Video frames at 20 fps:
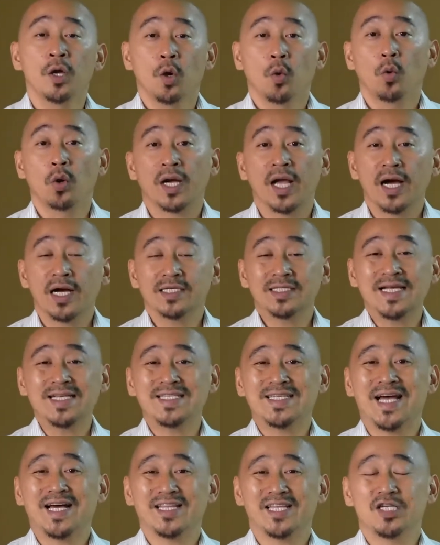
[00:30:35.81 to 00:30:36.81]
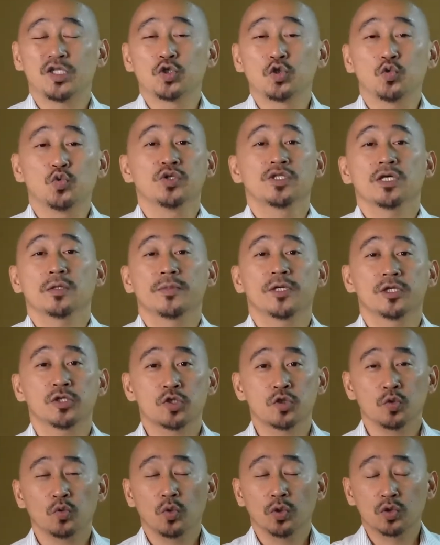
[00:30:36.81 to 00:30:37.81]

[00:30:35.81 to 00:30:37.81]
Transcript: 我刚刚在家里读这本书，